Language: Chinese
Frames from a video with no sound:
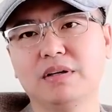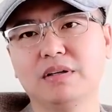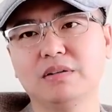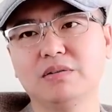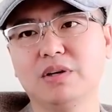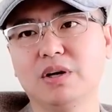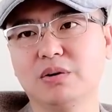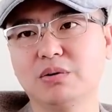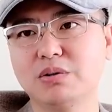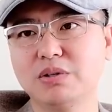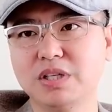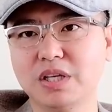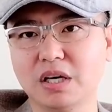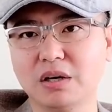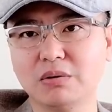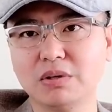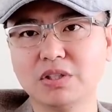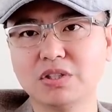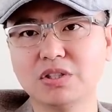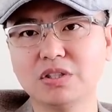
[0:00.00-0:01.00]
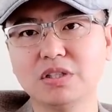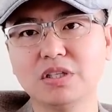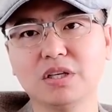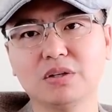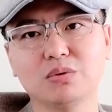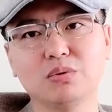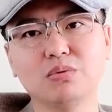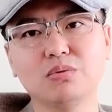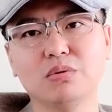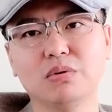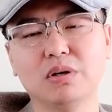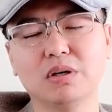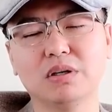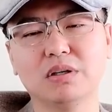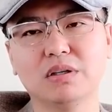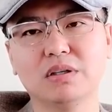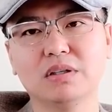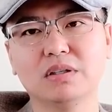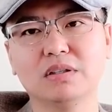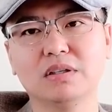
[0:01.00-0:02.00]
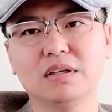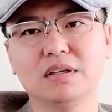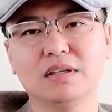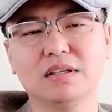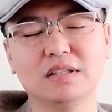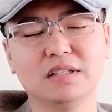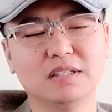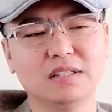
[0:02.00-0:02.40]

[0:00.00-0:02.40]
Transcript: 也会也会肢解中国，啊！